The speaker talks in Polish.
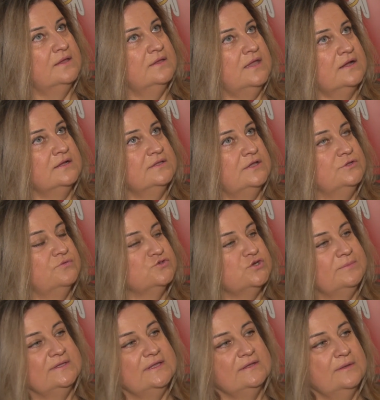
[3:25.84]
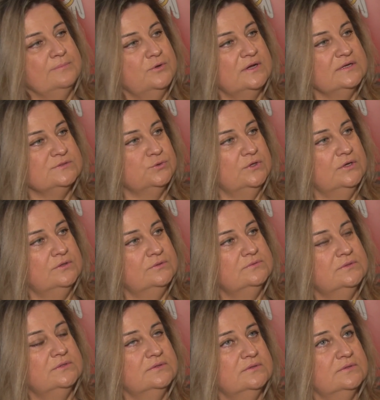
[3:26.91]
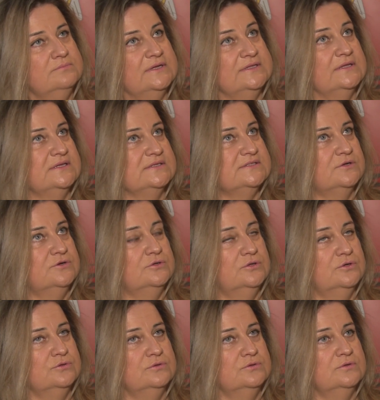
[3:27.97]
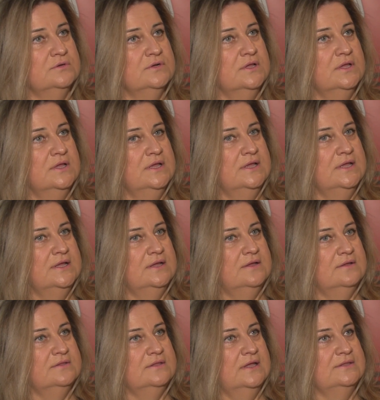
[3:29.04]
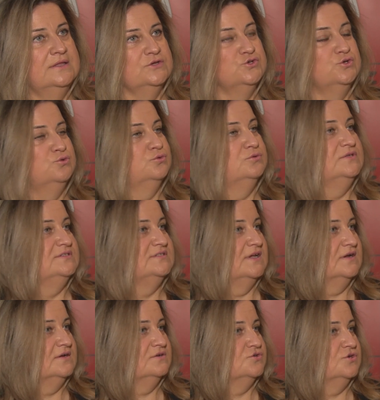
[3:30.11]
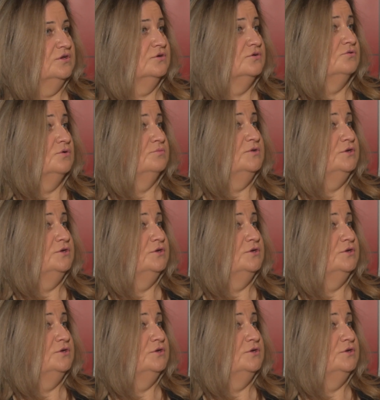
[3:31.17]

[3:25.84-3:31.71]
jak najnowsze badania pokazują, e, badania z tego roku, e, na naszych ulicach żyje około